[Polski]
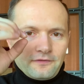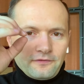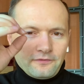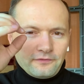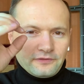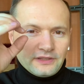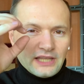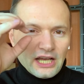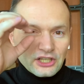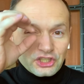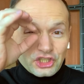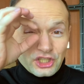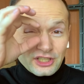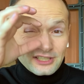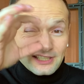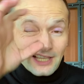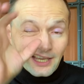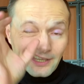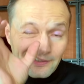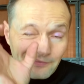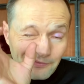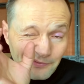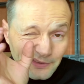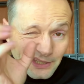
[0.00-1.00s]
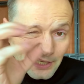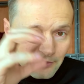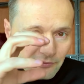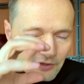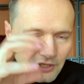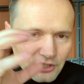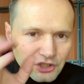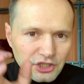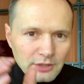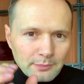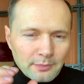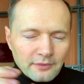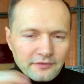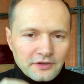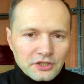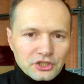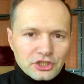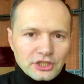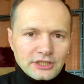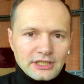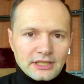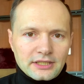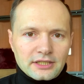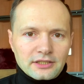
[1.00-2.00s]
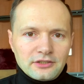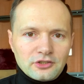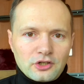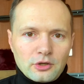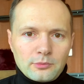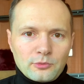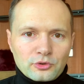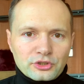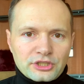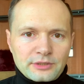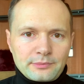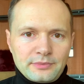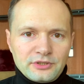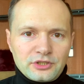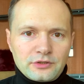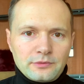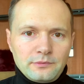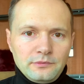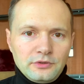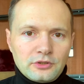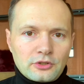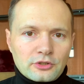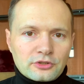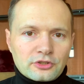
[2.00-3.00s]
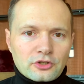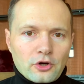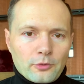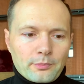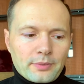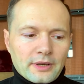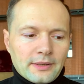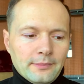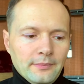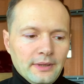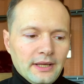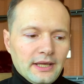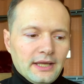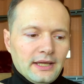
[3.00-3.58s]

da się naj, największe powiększenie, jakie tylko może być mikroskopem,